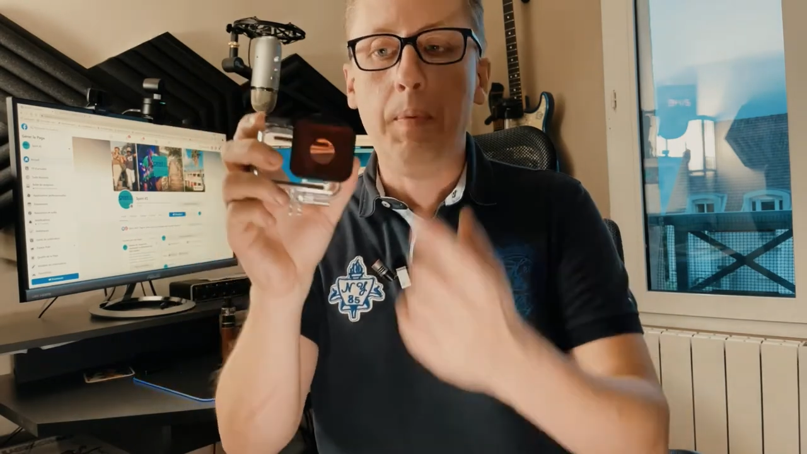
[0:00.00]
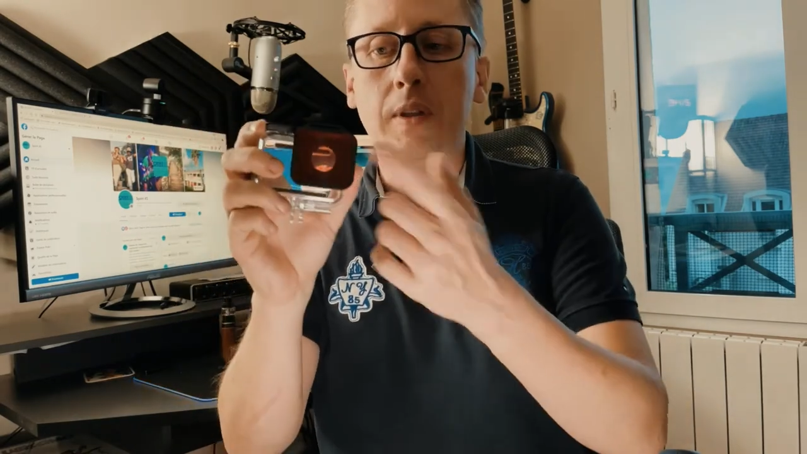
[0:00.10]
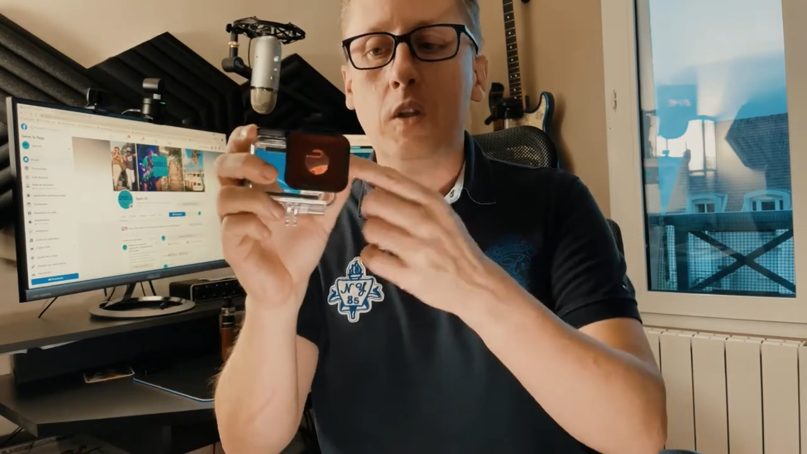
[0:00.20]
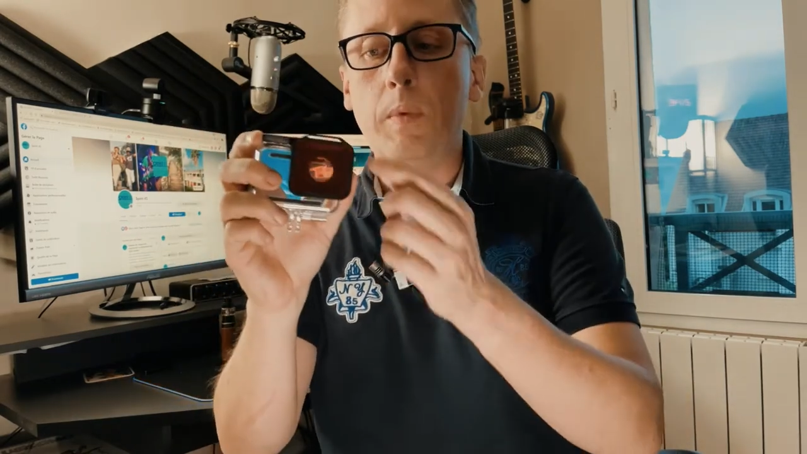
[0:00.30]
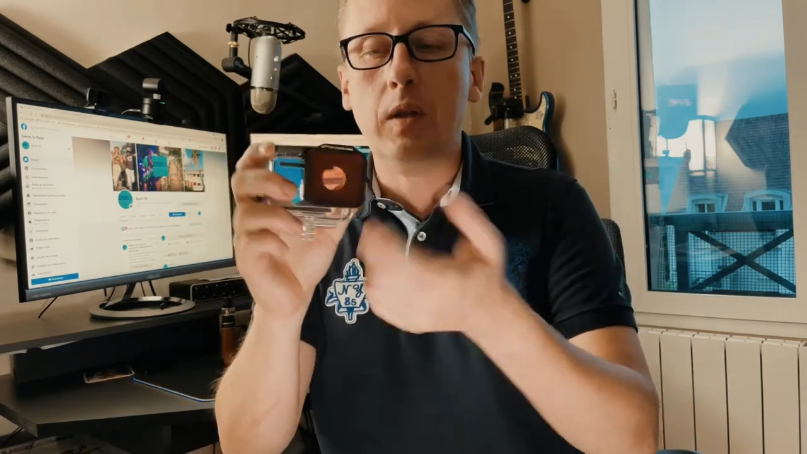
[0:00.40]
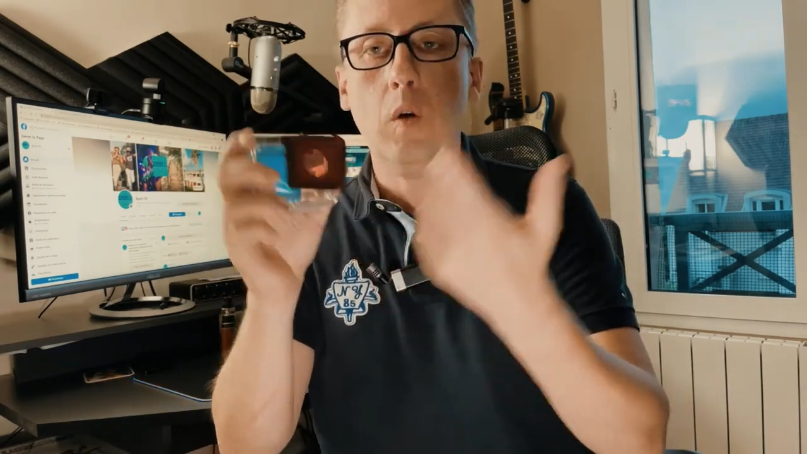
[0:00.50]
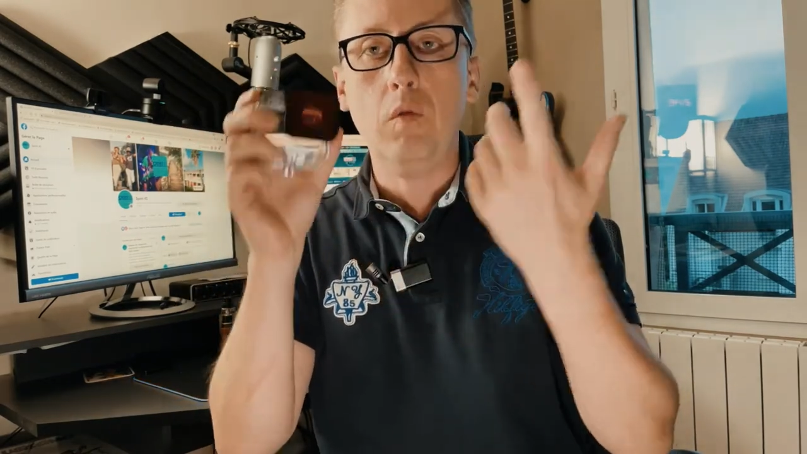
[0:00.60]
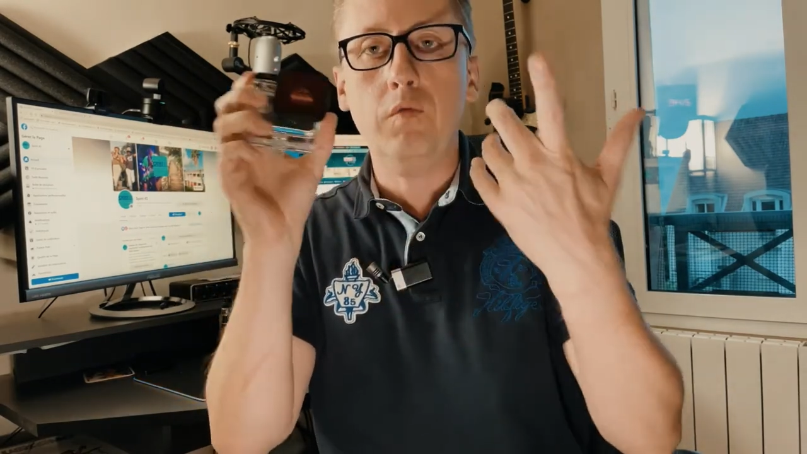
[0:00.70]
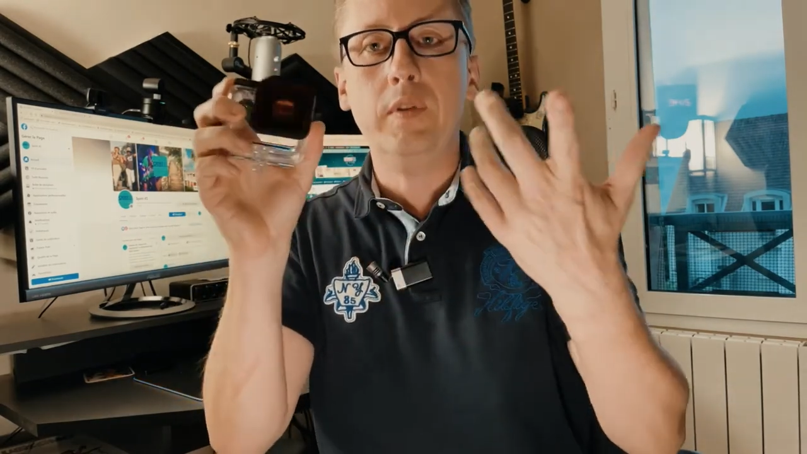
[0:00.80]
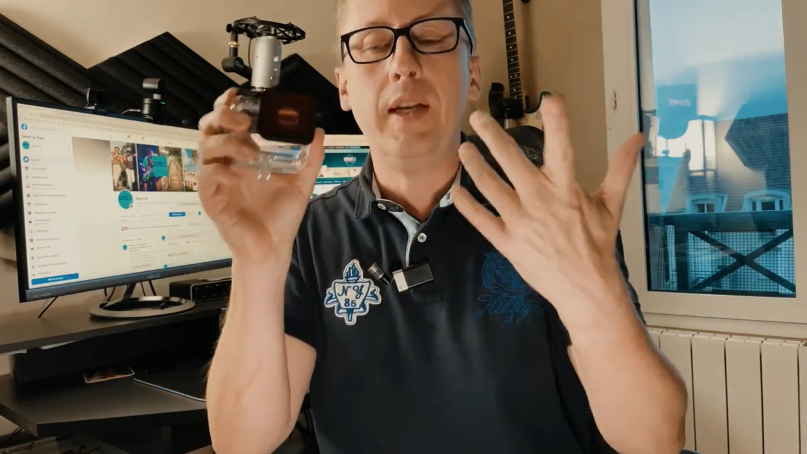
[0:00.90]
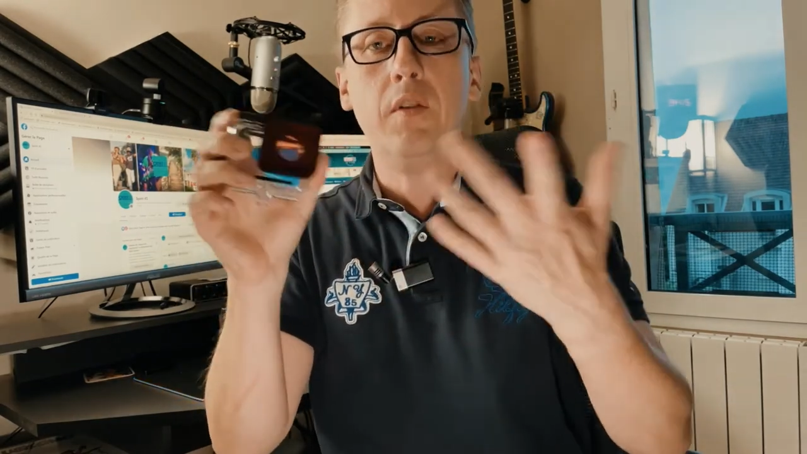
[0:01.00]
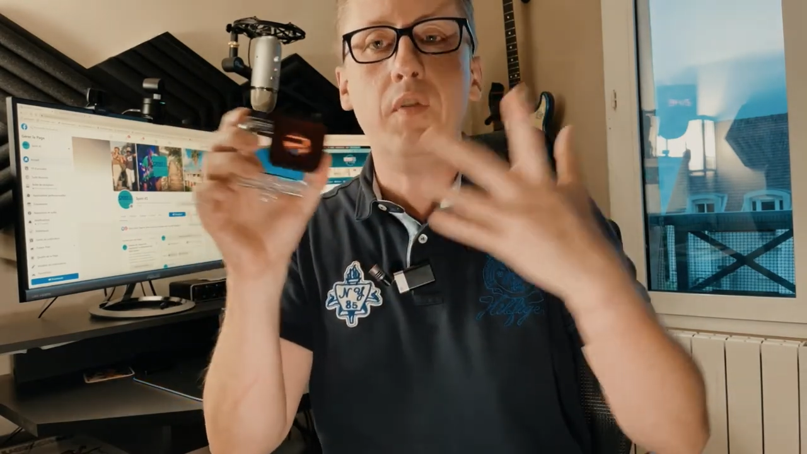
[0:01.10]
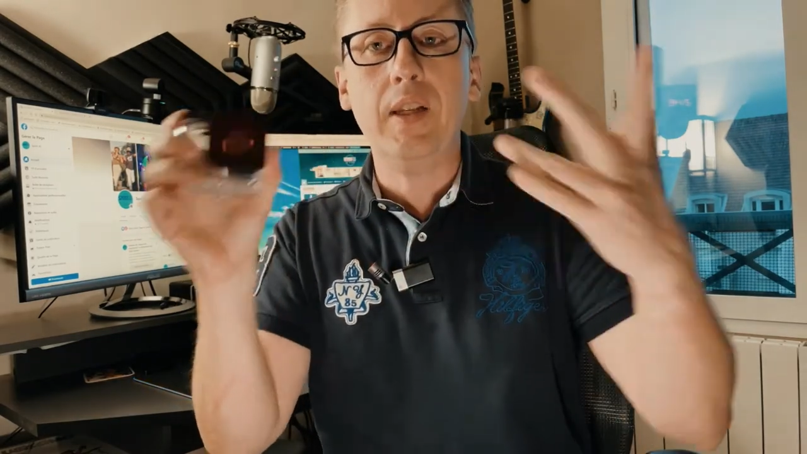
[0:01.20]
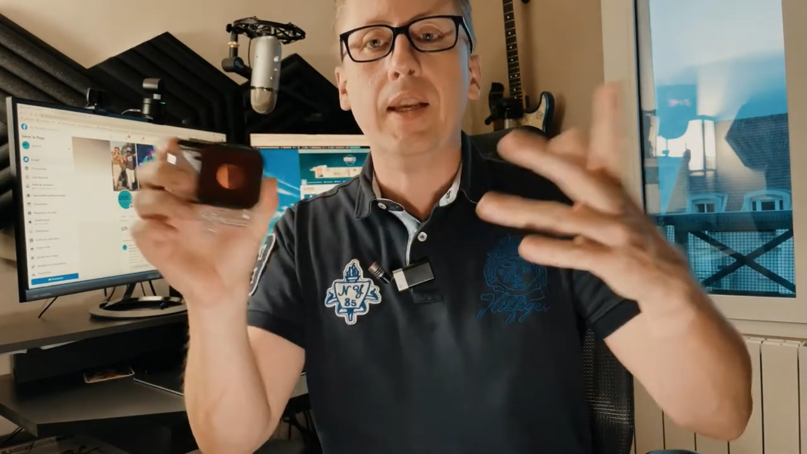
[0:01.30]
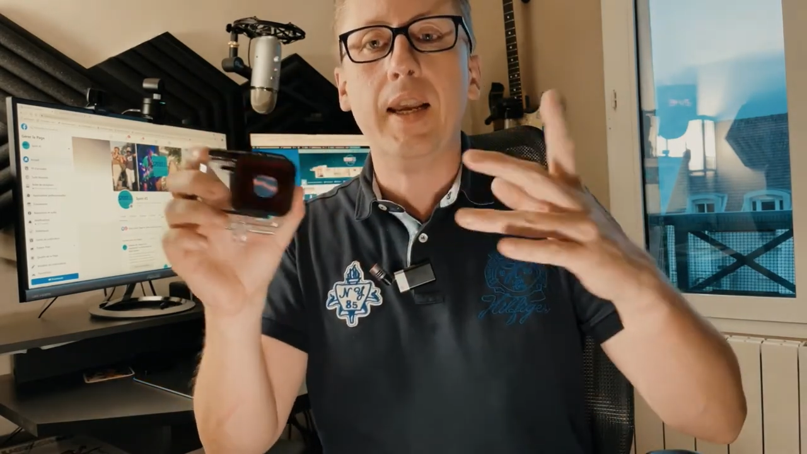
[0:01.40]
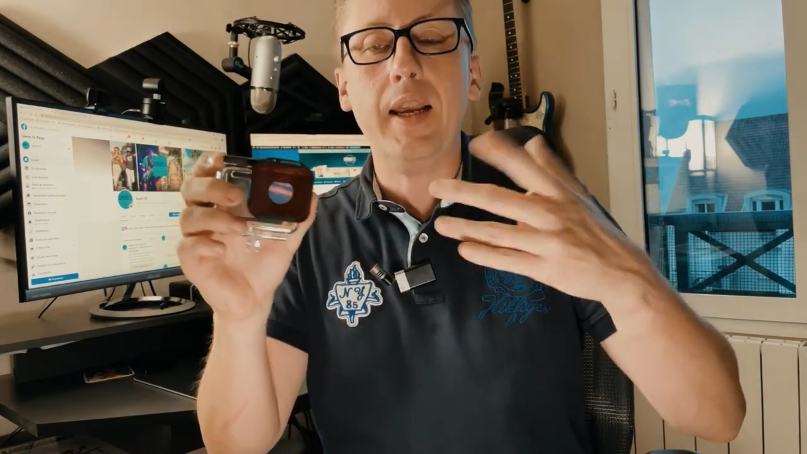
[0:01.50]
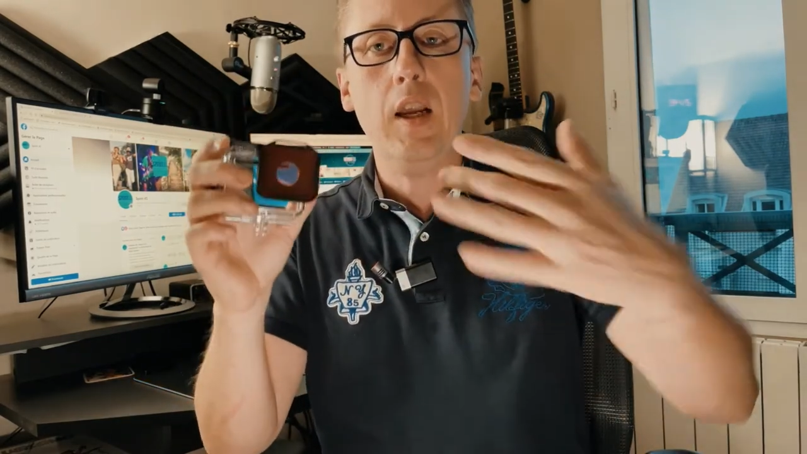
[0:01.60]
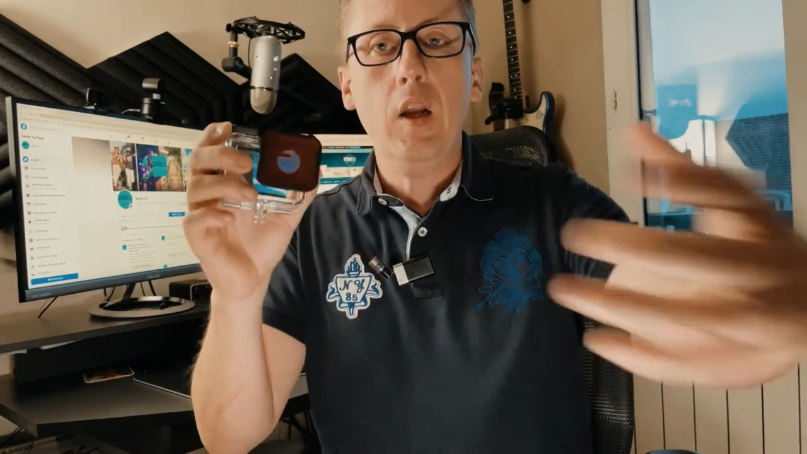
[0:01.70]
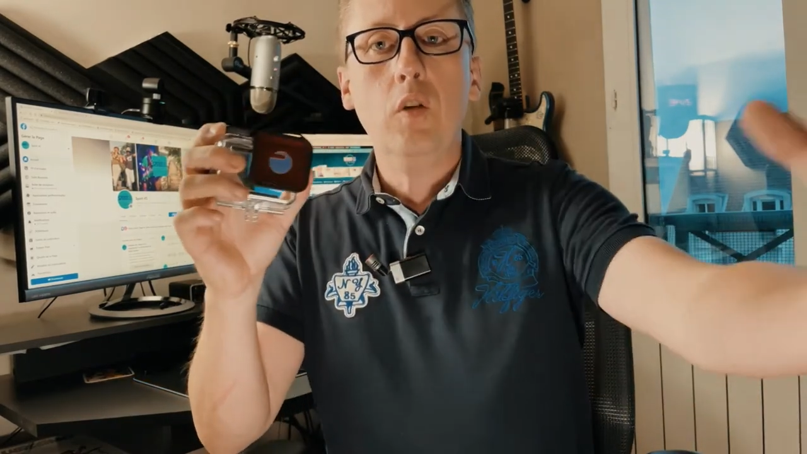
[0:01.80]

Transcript: à partir de maintenant, vous allez filtrer